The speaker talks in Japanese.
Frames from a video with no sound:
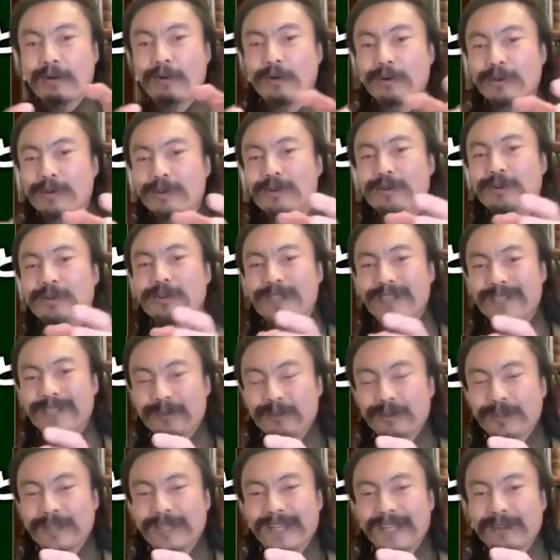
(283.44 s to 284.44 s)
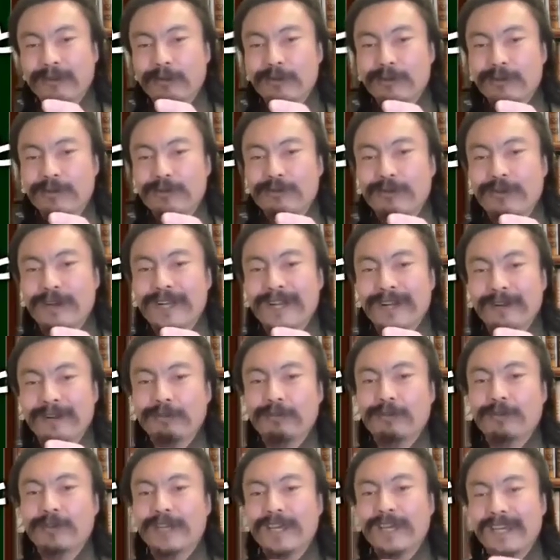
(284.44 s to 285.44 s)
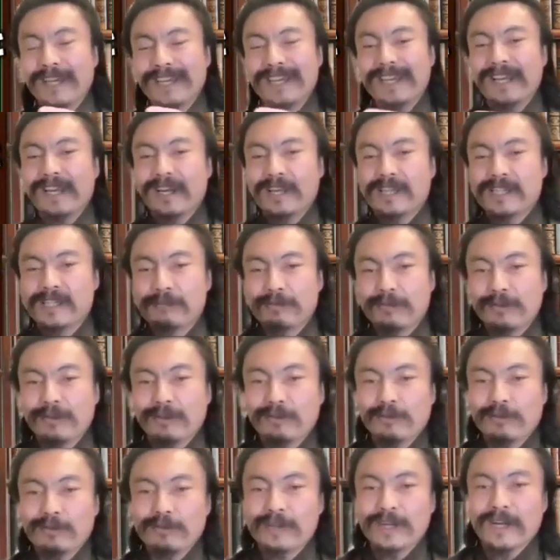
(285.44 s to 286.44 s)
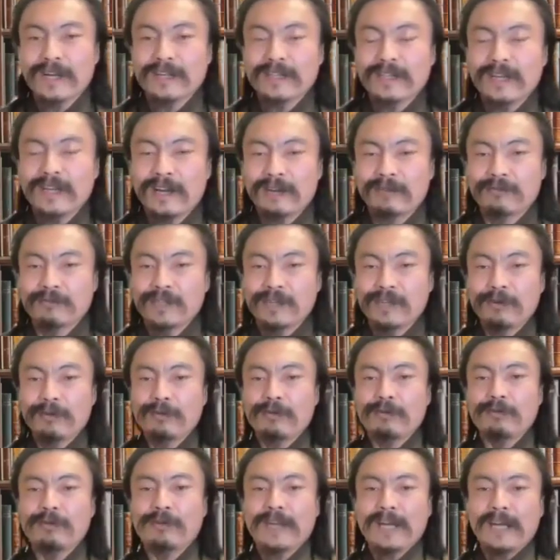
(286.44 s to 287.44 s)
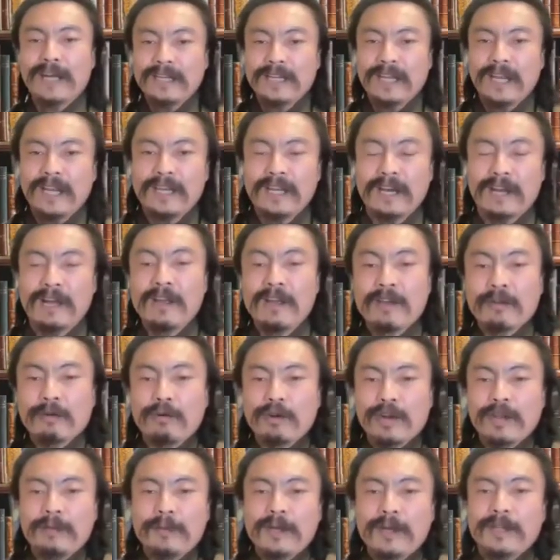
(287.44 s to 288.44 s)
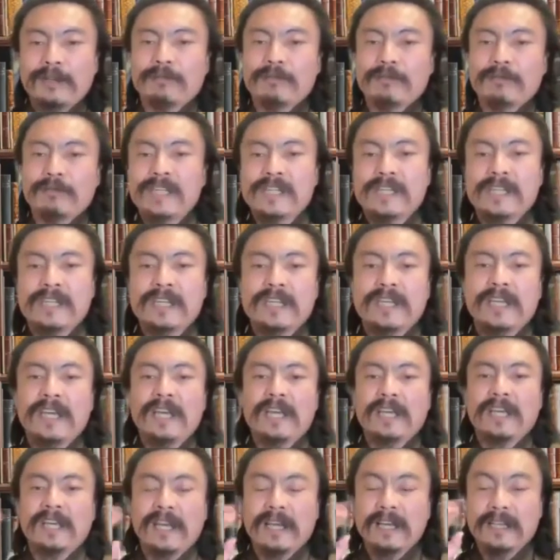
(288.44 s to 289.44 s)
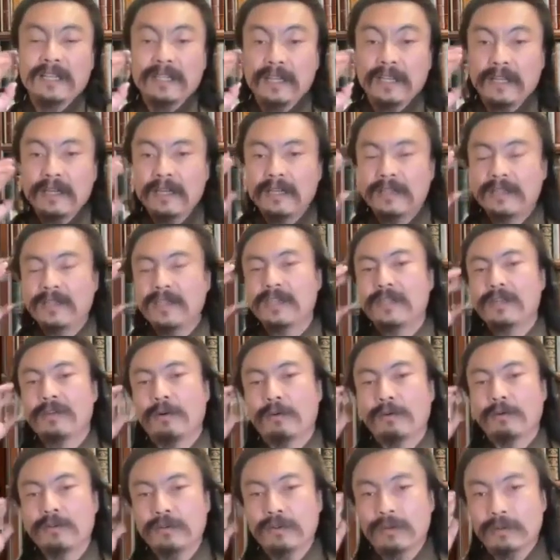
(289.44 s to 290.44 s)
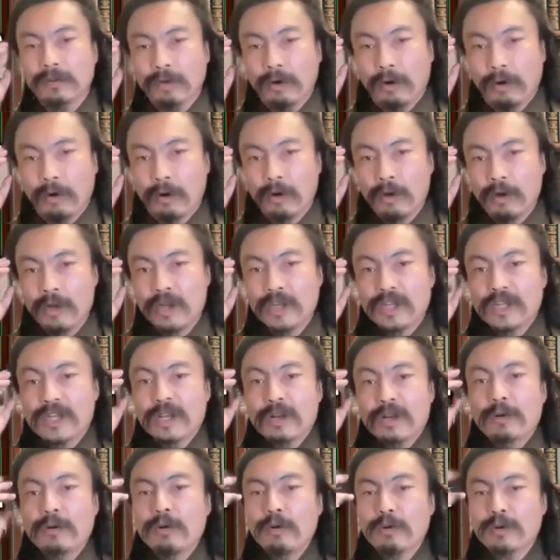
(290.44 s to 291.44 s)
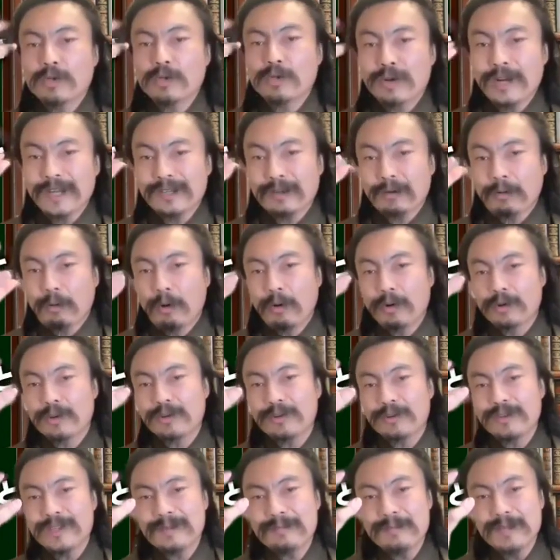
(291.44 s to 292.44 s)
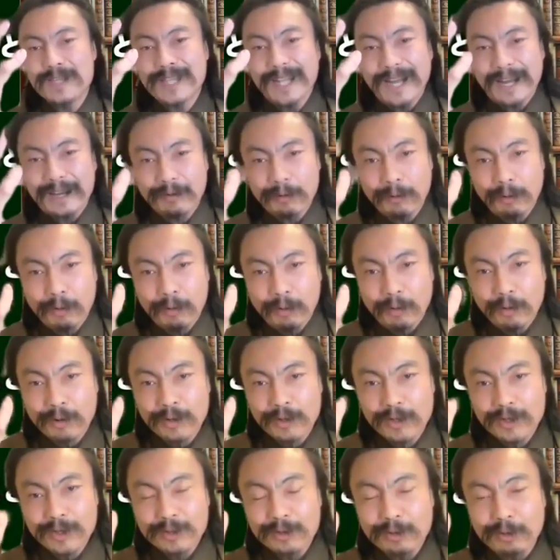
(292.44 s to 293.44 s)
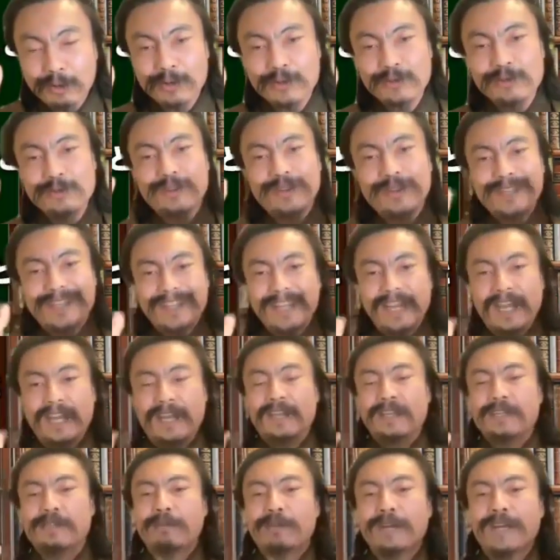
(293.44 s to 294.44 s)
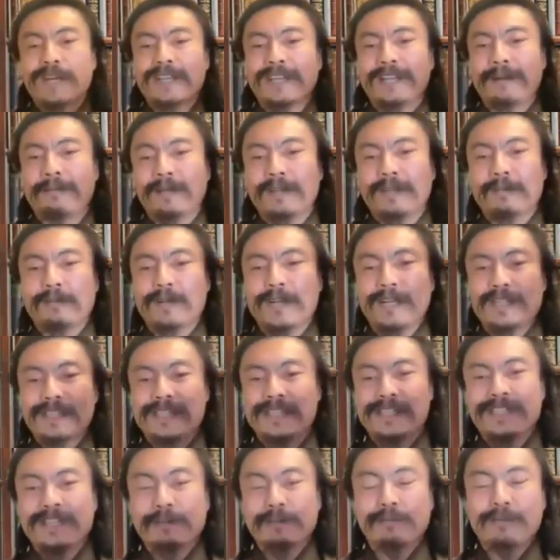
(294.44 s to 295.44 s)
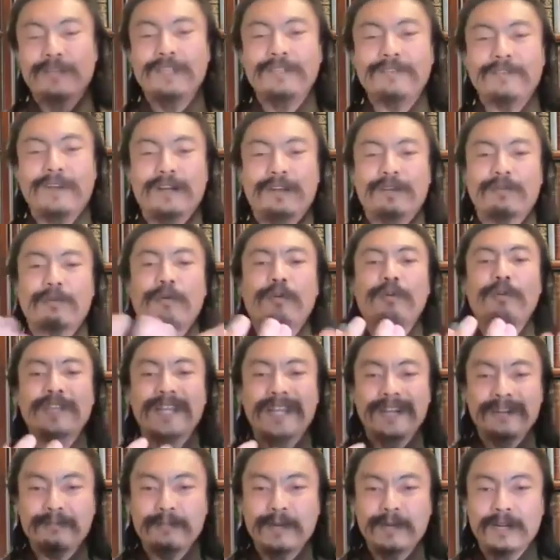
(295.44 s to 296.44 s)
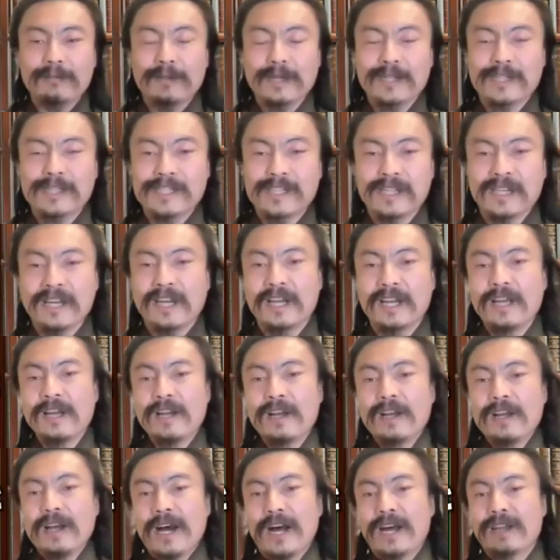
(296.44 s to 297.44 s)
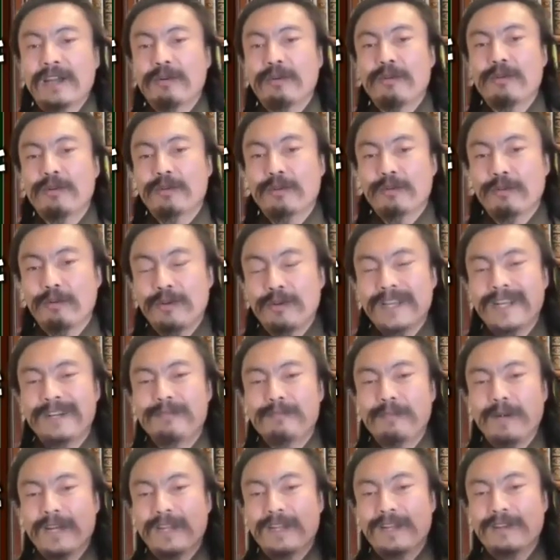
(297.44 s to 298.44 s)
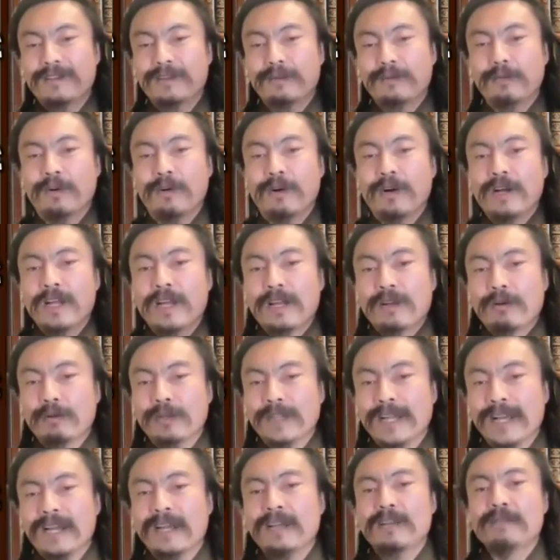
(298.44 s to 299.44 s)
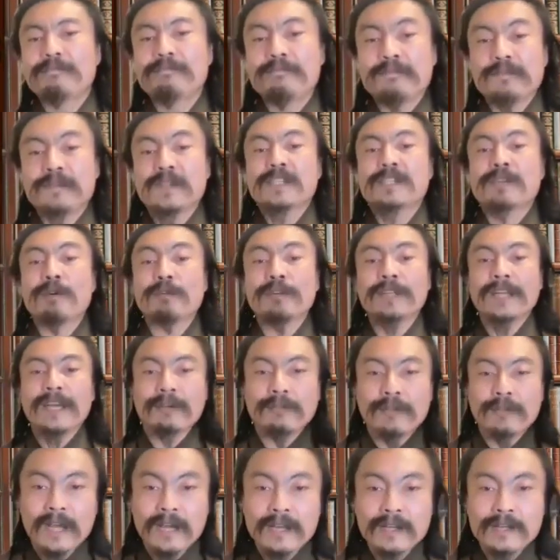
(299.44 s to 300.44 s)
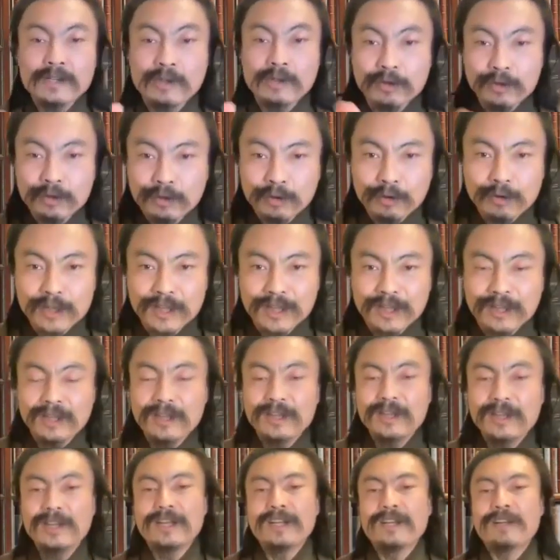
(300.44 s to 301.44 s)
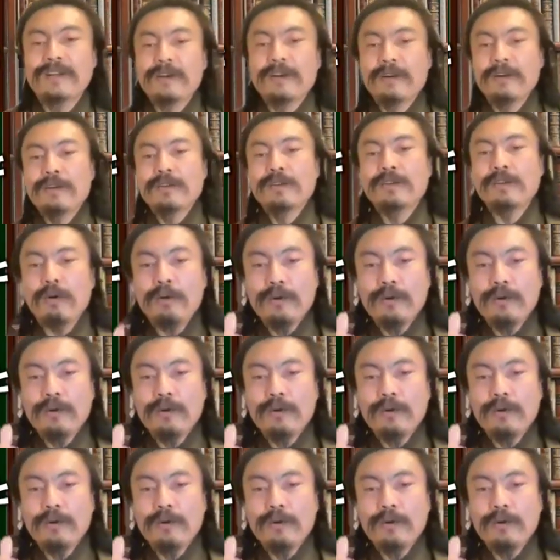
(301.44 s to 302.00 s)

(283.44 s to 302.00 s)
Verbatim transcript: こういうふうに言ったというのは、過去の経験から自分の脳の中にある日本語の概念や、これまでの知識、経験によると、おそらくこういう意味だろう。と言って、それがたまたま合致したときには合意が生まれますし、あの合意が生まれなくても、お互い、うん、そうだよね、その通り、同